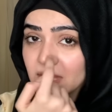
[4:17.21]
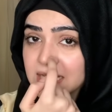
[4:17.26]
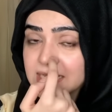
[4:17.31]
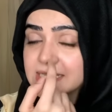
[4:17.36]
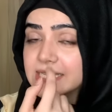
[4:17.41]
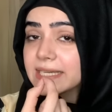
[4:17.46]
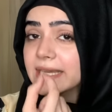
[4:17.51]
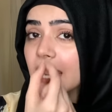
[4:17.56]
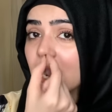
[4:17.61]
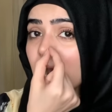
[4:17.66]

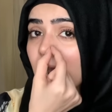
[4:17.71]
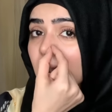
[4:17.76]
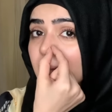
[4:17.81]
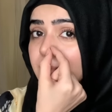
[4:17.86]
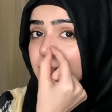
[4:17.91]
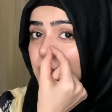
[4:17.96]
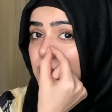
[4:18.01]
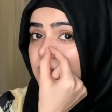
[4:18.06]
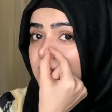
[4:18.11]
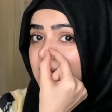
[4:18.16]
ठीक है
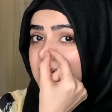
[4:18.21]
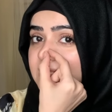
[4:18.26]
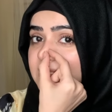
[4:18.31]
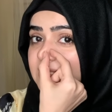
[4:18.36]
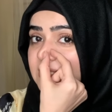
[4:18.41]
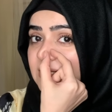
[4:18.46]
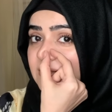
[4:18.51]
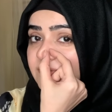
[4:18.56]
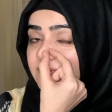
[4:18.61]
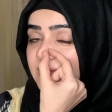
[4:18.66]
अब उनके
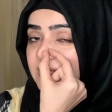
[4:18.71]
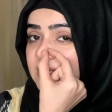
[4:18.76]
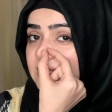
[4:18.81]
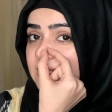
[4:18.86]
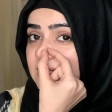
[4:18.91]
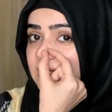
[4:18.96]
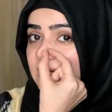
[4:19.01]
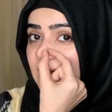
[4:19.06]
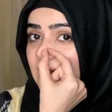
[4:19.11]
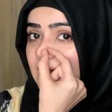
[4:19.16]
सिर्फ
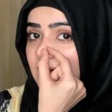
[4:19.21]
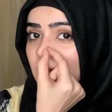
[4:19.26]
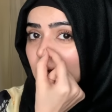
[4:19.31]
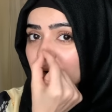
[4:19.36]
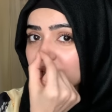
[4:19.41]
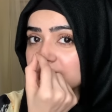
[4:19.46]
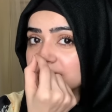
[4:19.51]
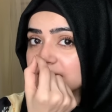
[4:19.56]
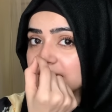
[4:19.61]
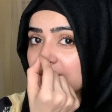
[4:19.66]
इतना
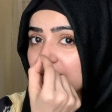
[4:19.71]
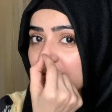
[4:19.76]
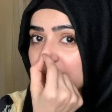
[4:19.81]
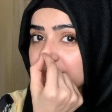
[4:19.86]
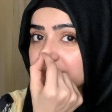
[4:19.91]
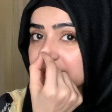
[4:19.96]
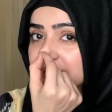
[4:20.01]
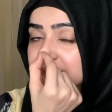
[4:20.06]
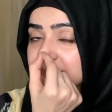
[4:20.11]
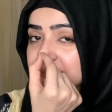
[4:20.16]
और यहाँ
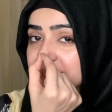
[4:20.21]
पे एक,